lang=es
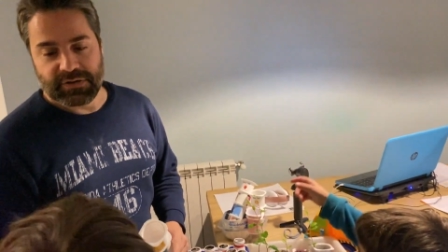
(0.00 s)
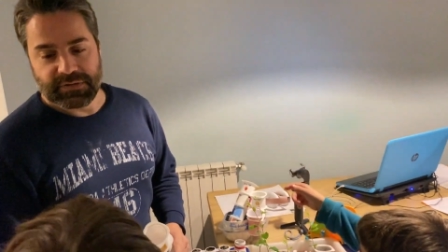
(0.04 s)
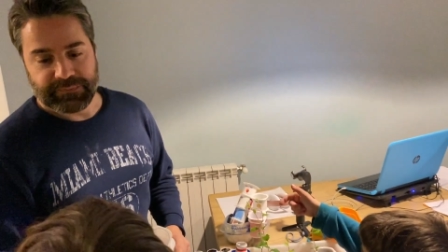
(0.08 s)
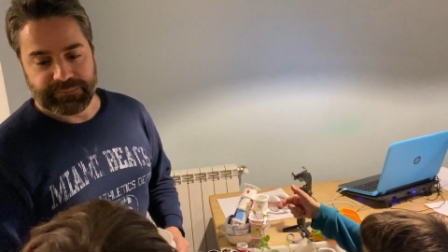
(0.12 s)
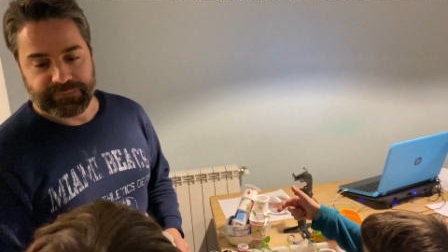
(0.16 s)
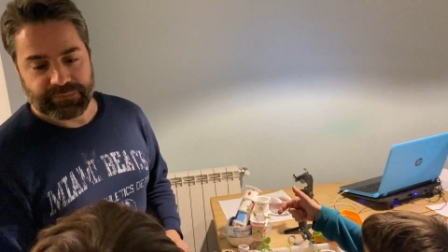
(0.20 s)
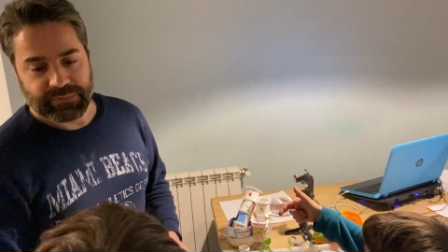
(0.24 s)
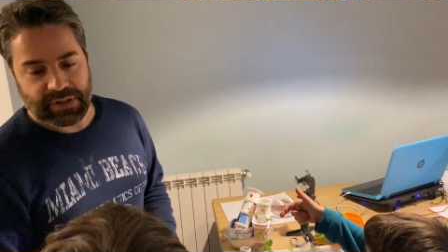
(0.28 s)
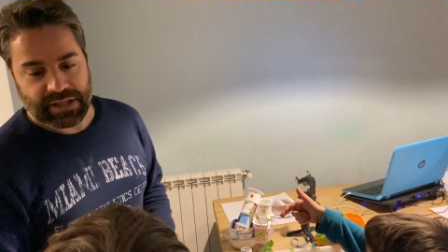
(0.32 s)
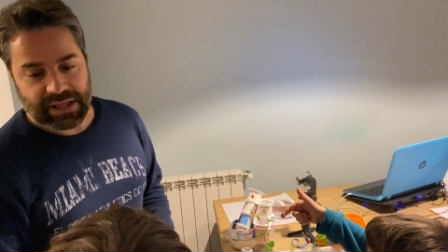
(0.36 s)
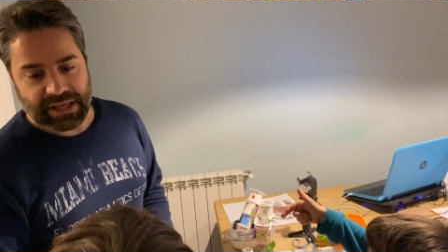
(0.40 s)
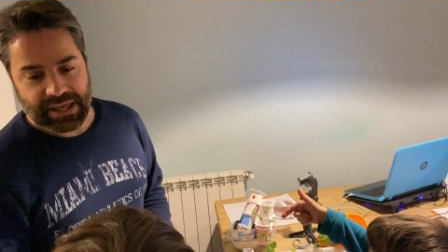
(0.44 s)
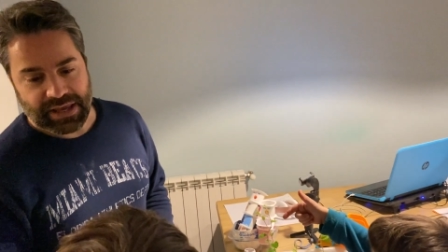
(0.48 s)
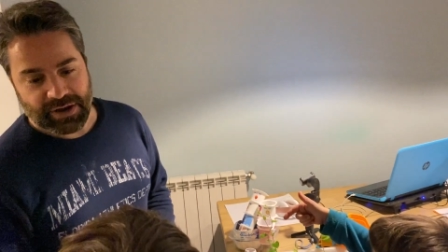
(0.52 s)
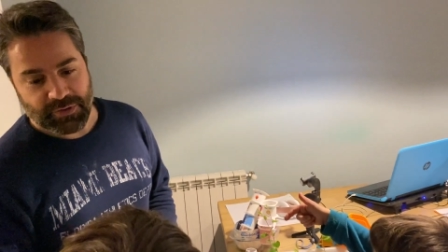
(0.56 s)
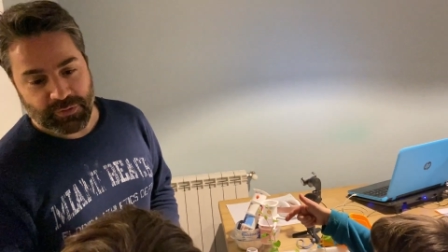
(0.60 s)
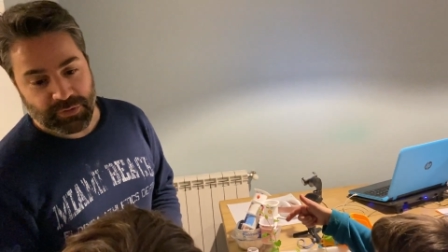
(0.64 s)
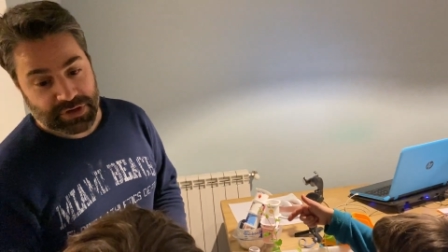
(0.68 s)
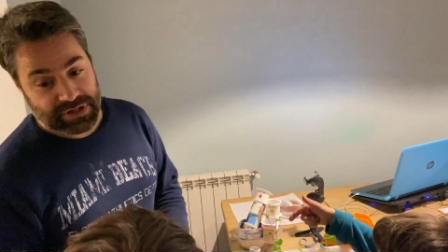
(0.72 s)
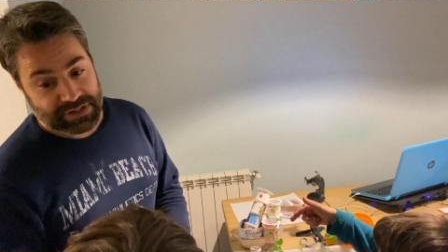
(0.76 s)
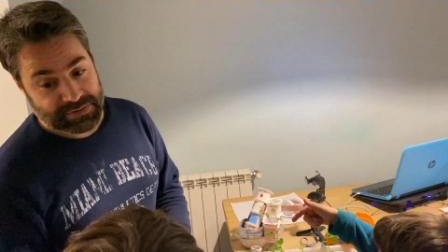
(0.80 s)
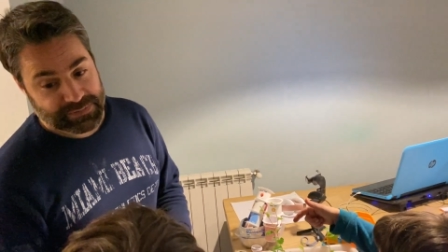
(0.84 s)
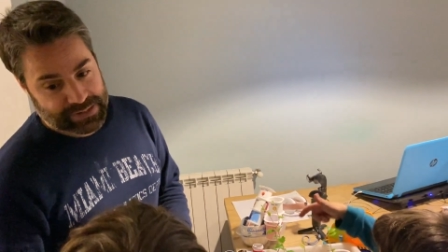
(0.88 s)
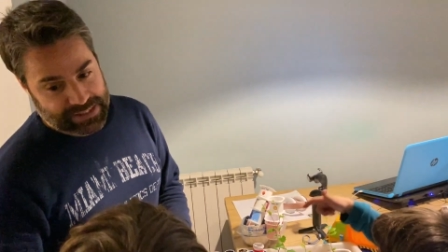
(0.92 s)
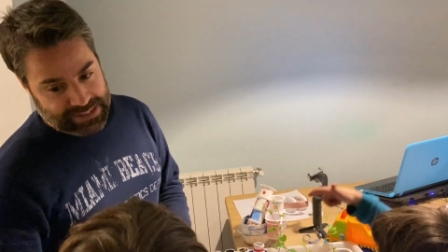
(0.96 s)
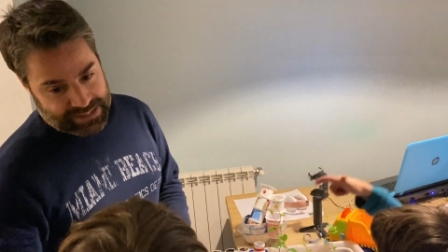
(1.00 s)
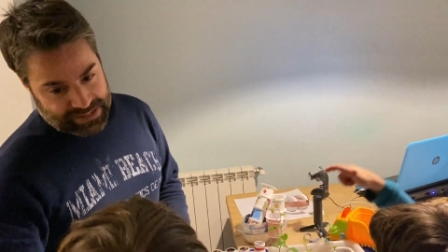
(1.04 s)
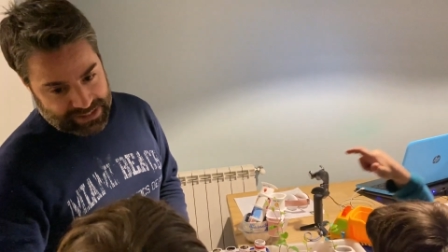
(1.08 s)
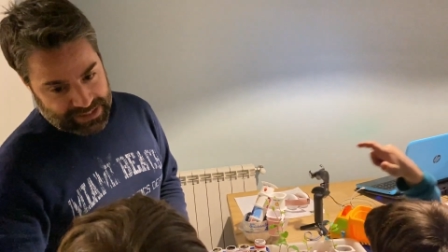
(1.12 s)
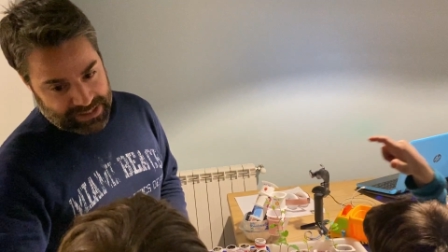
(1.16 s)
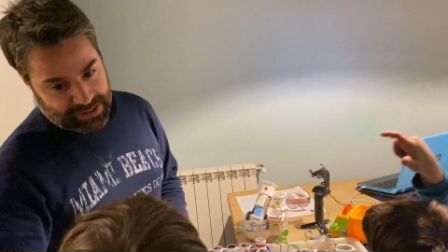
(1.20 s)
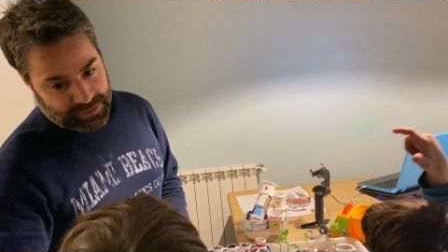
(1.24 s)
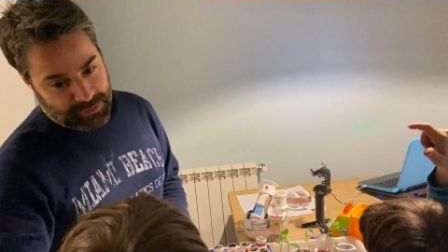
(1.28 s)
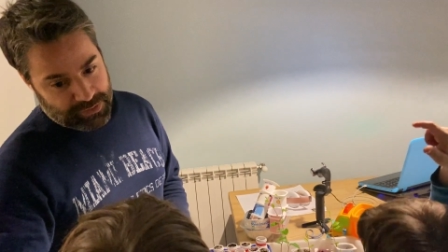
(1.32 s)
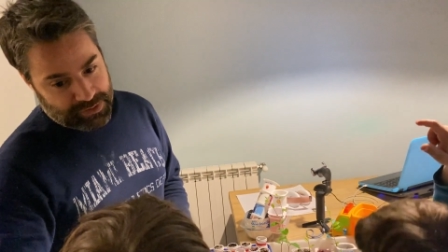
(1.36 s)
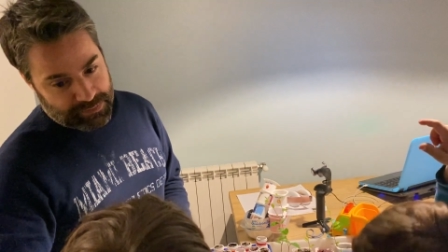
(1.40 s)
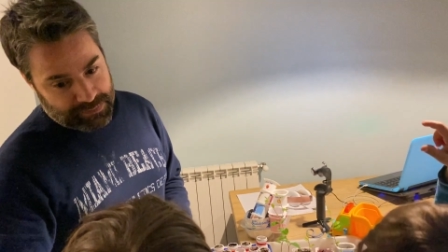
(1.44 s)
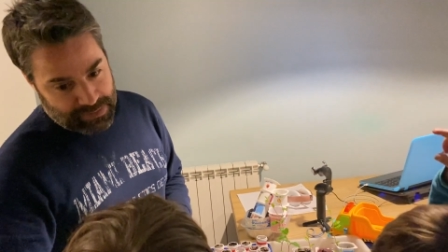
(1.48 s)
fruta. Kiwis, va,
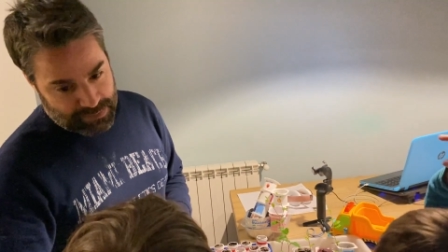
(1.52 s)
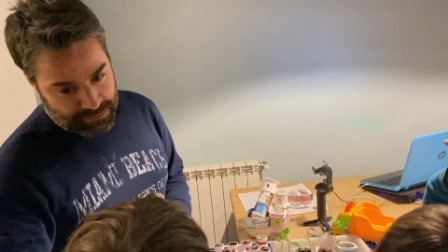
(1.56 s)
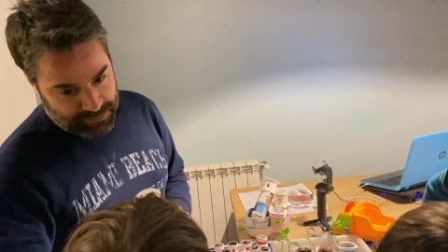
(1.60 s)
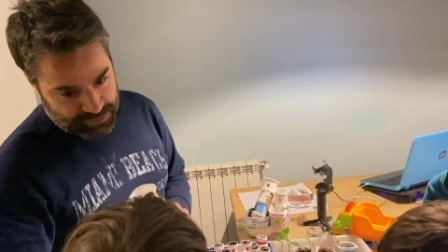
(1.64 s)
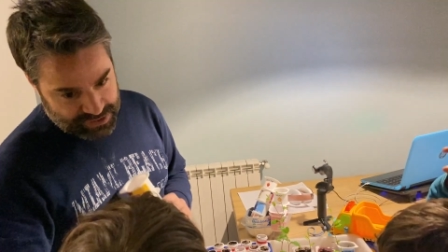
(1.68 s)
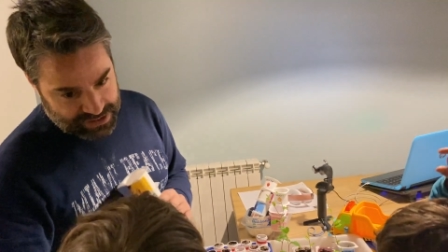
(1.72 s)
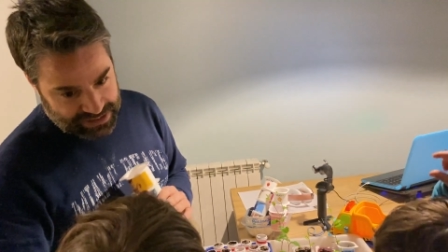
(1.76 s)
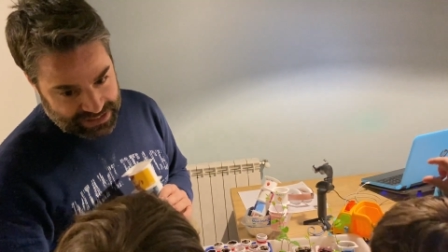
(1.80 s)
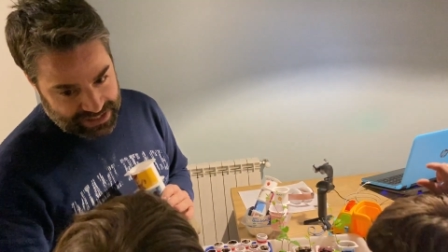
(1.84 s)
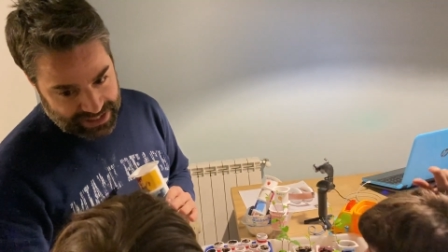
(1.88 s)
kiwis, vamos a